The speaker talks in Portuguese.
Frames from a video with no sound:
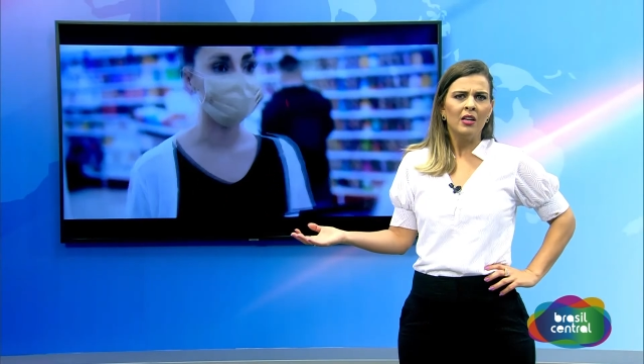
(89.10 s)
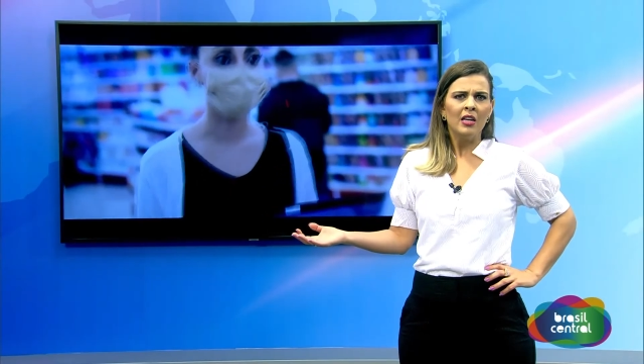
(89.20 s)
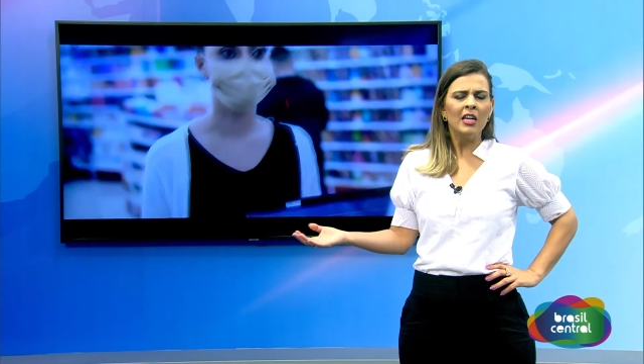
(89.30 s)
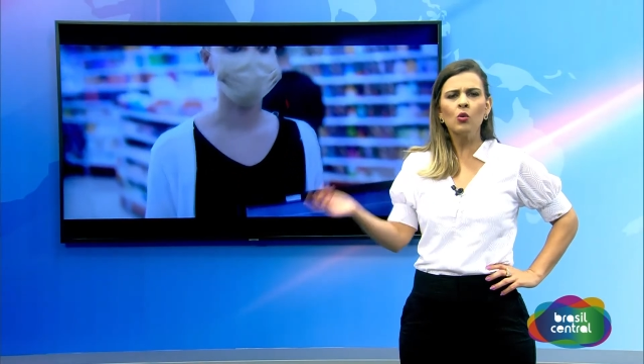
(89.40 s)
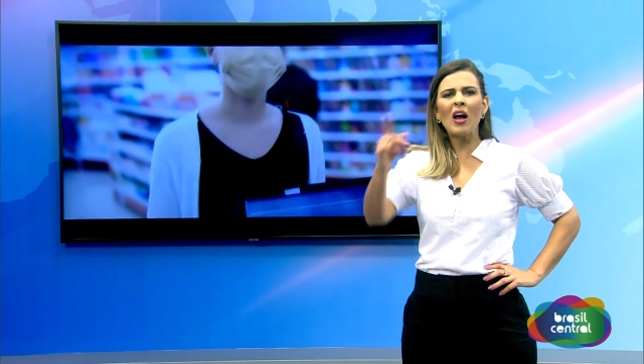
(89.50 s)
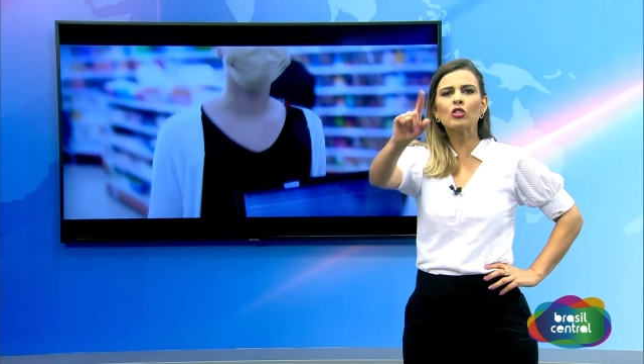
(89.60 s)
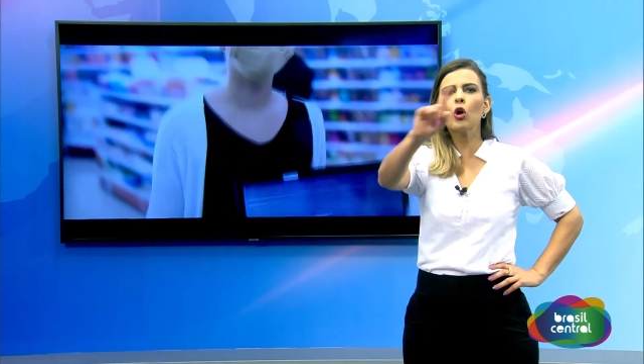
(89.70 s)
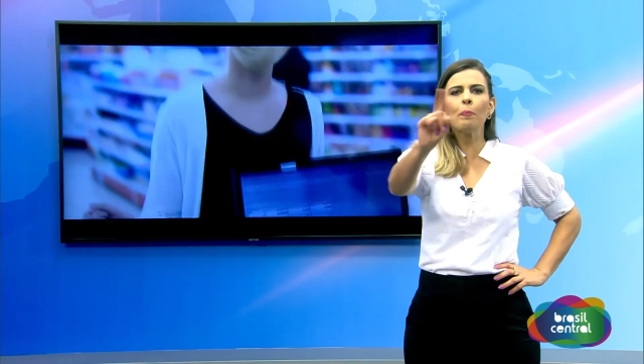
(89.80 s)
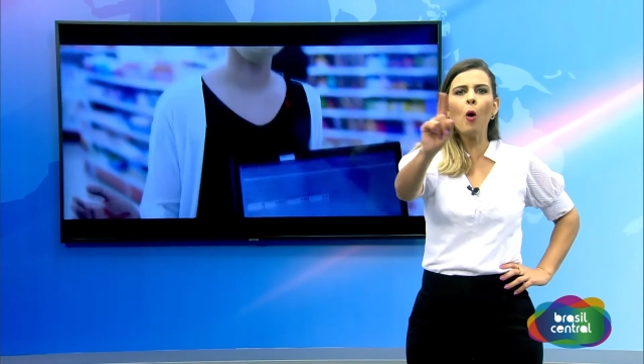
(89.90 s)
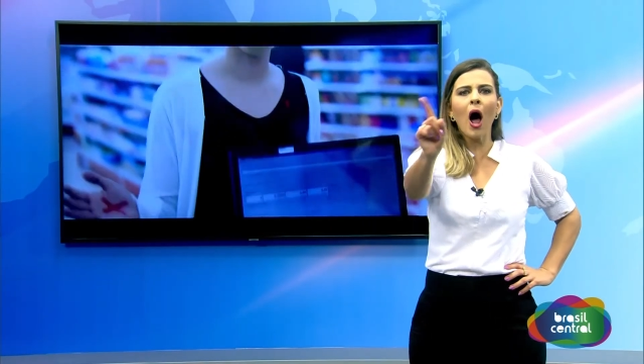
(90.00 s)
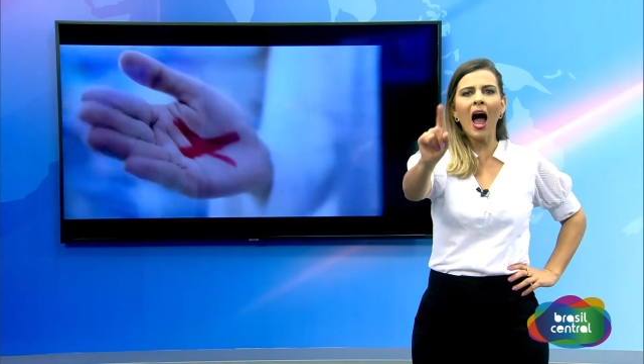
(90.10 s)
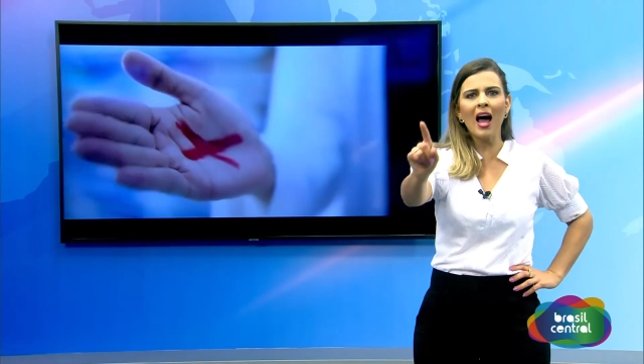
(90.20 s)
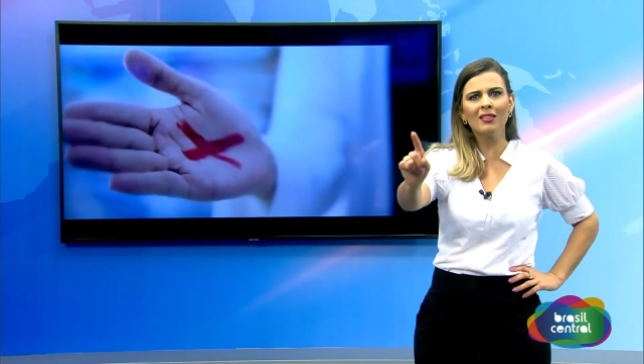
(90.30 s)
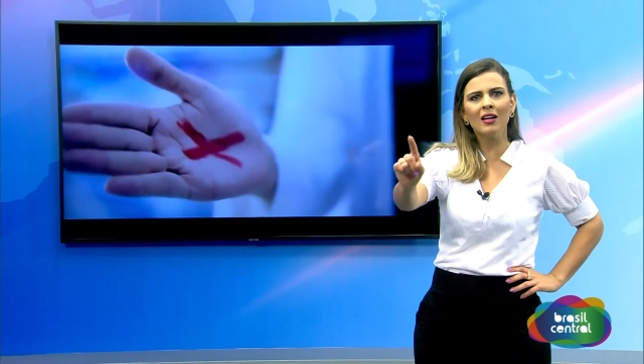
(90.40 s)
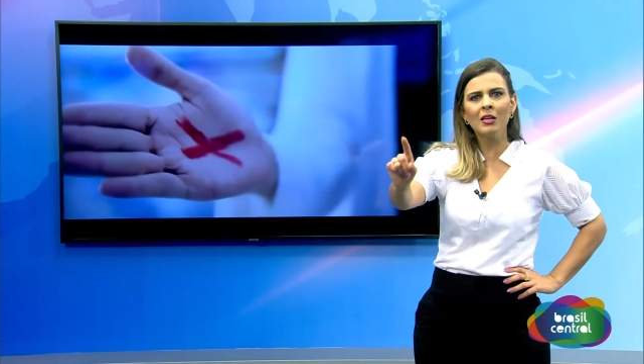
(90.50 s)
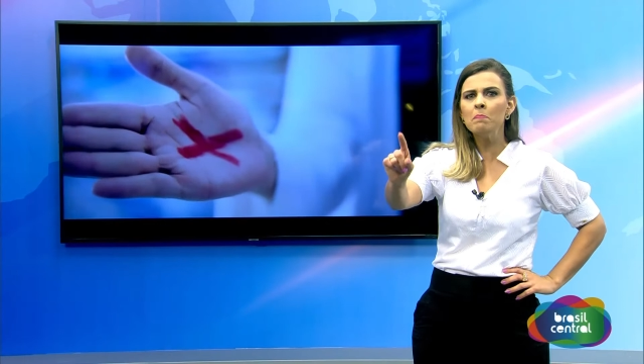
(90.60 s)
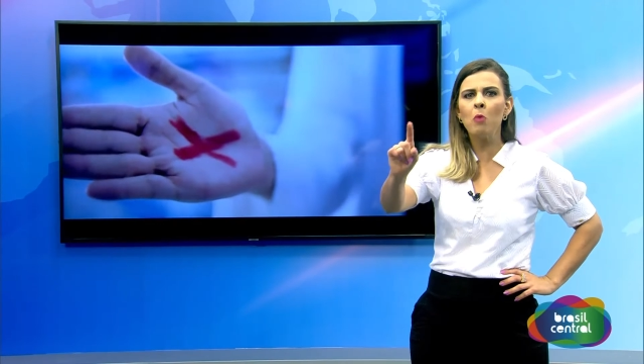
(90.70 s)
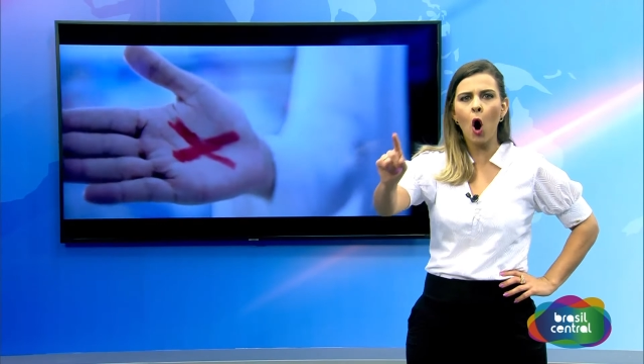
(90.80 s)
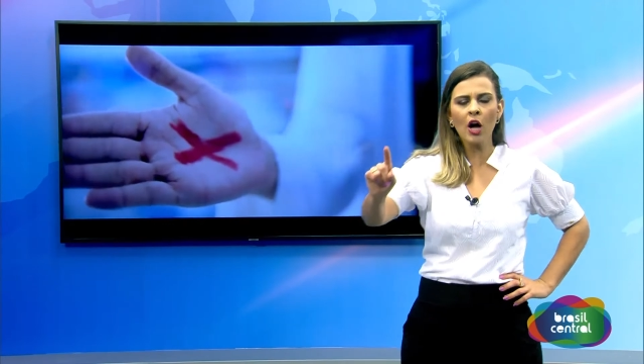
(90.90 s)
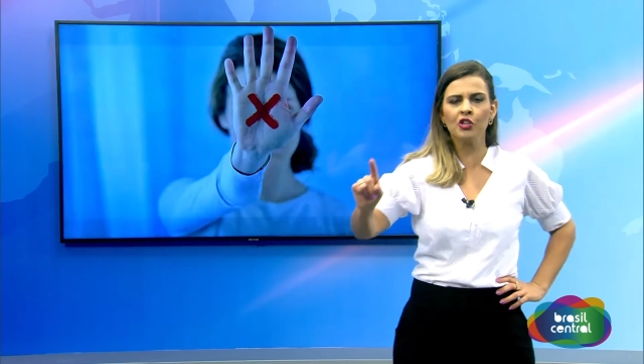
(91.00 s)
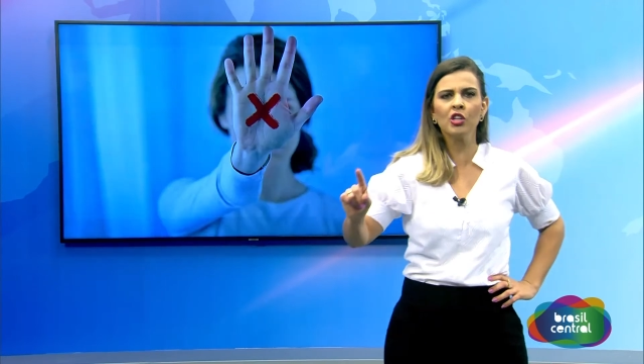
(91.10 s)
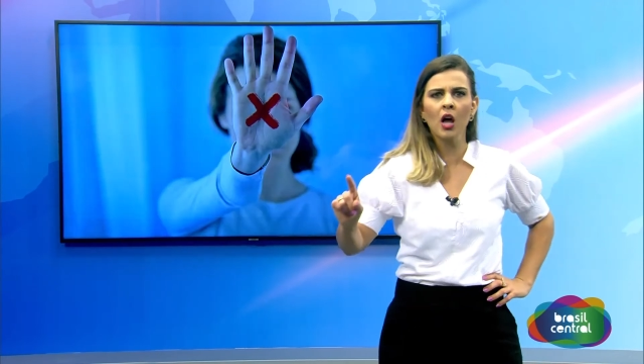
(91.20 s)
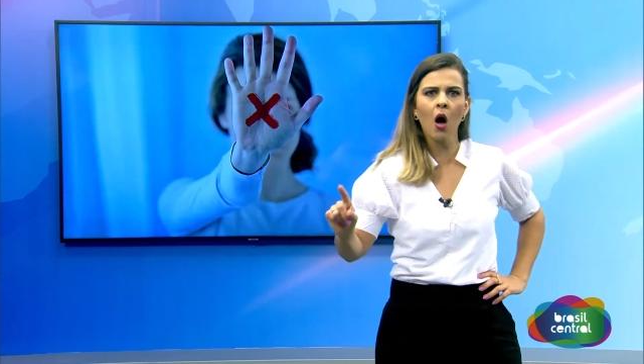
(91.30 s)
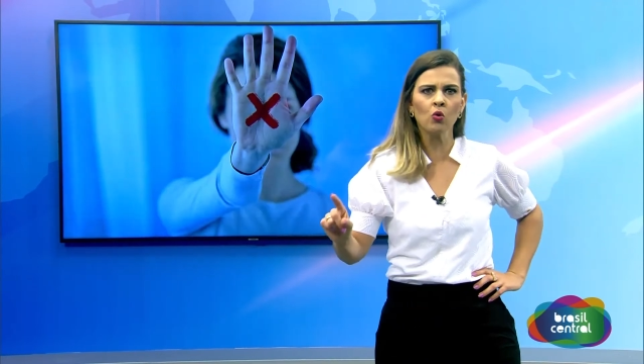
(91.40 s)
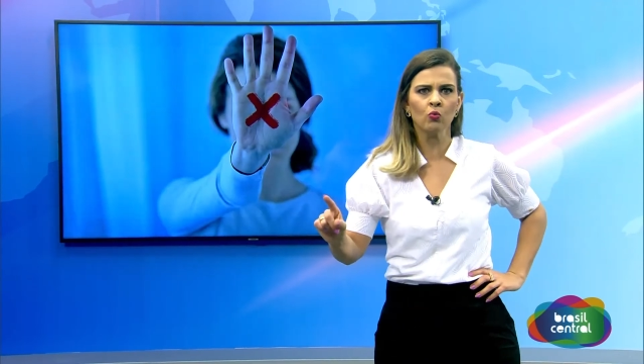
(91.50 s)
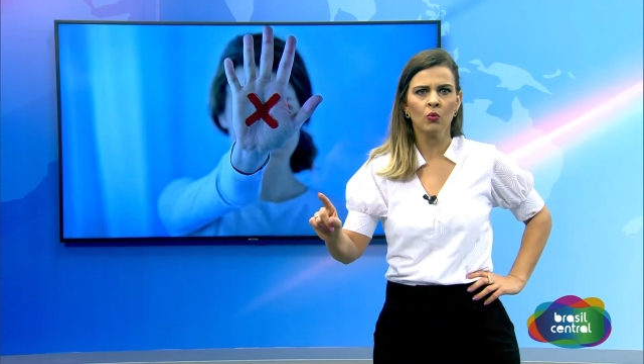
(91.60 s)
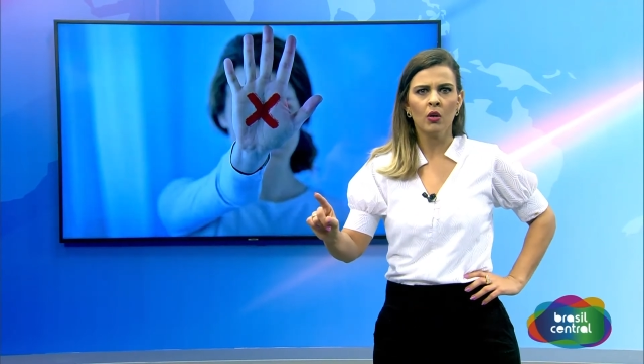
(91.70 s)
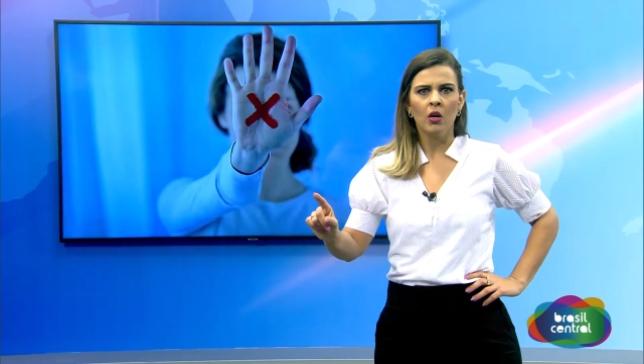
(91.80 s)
E não é só porrada e morte, não.